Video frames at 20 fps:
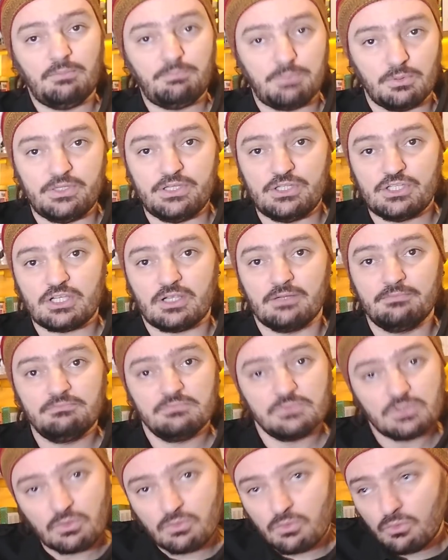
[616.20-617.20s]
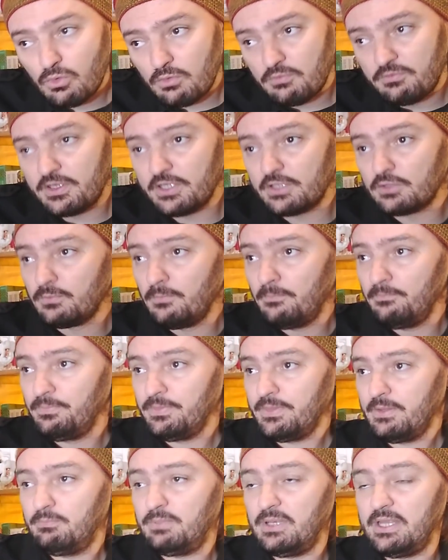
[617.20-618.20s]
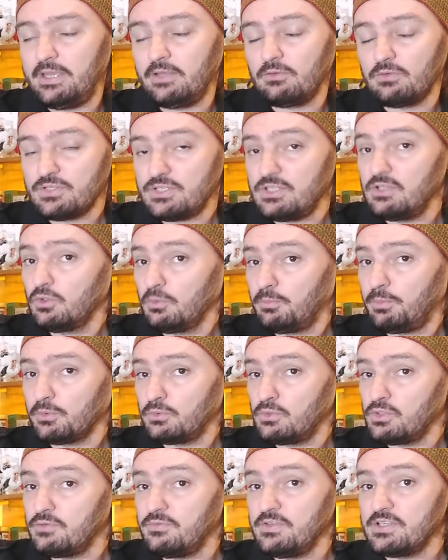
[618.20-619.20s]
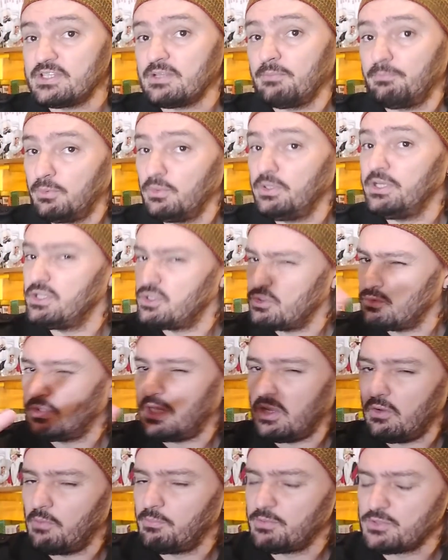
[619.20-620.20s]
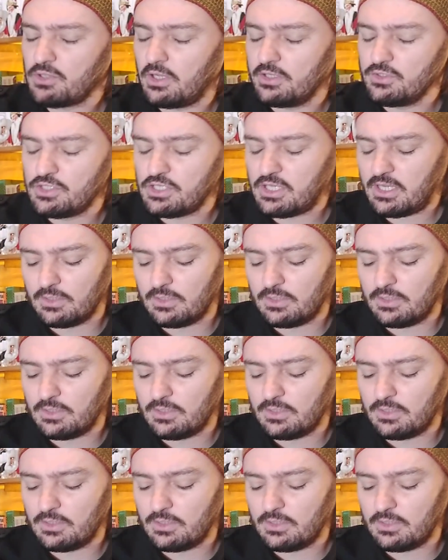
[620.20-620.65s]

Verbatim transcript: da política. Então, um governo pleno, assim, do ponto de vista político. Tem o um episódio de